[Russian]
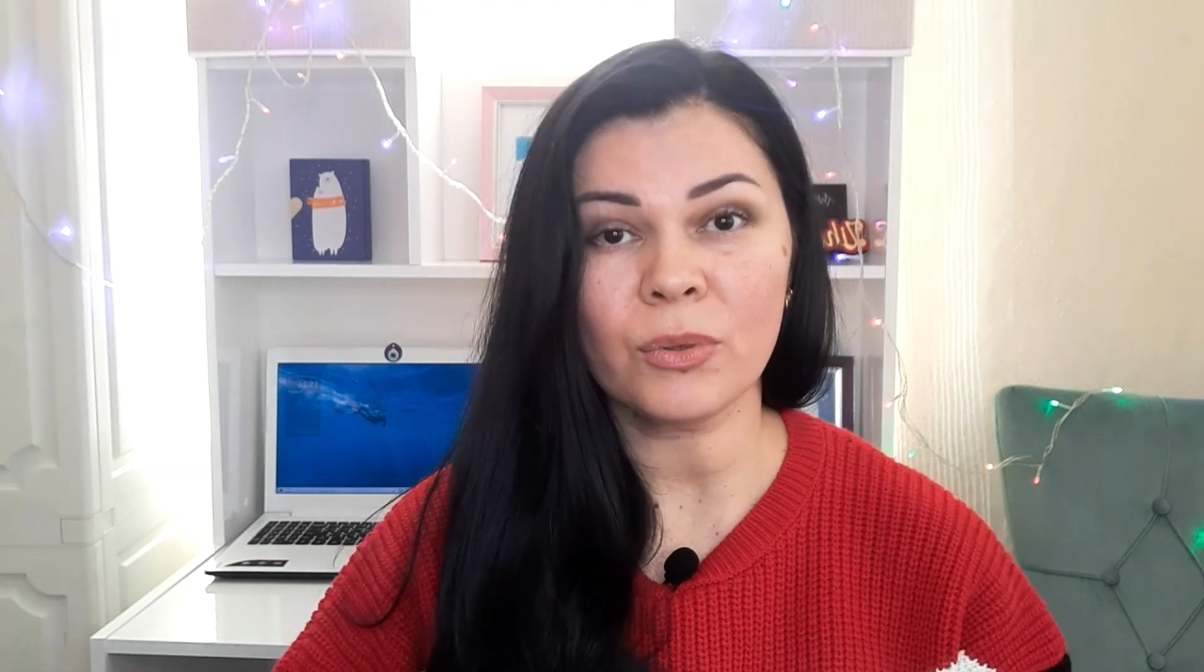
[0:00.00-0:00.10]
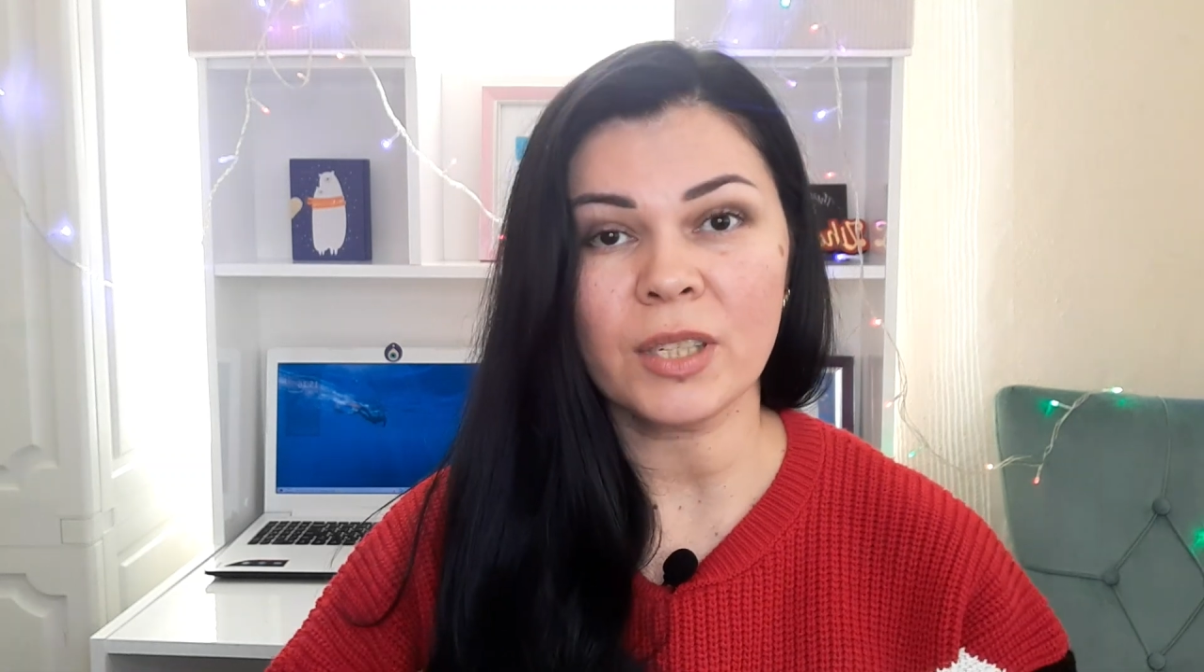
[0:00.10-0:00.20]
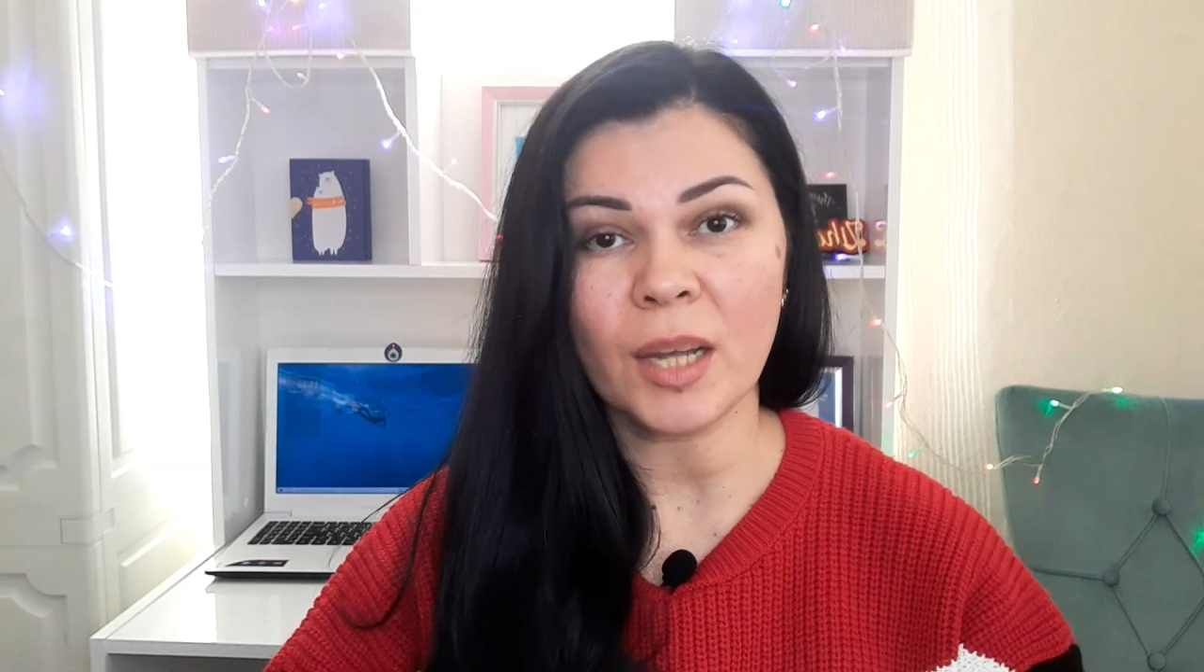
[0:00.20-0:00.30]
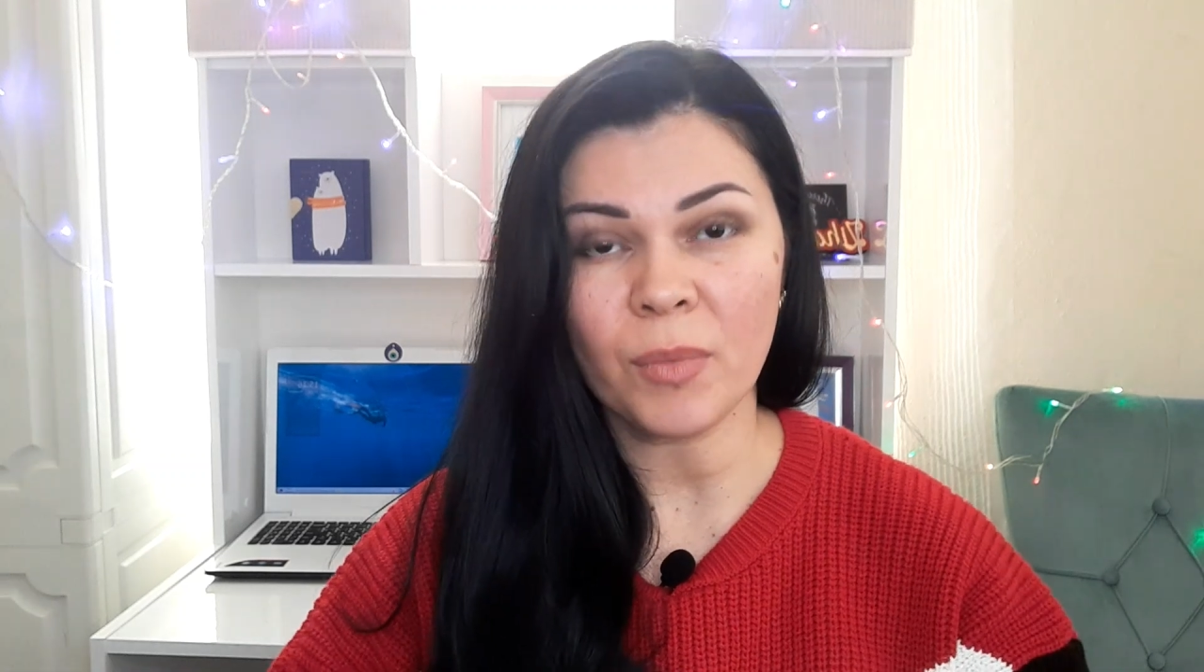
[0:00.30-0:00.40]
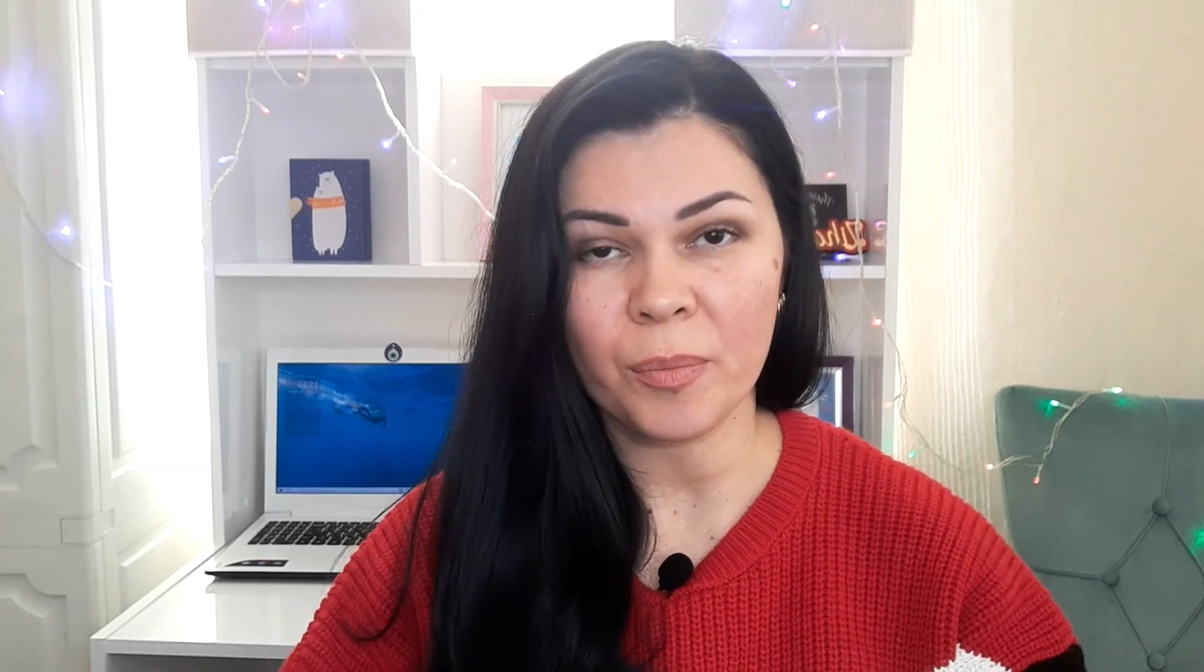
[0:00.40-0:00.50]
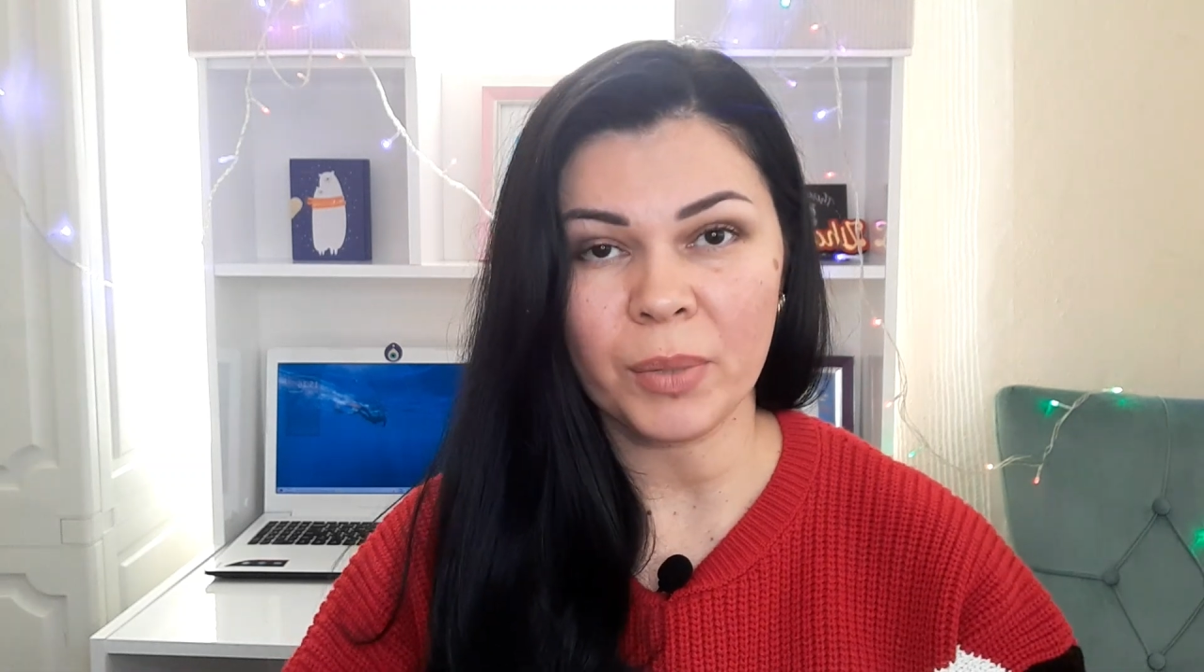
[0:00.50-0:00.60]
сама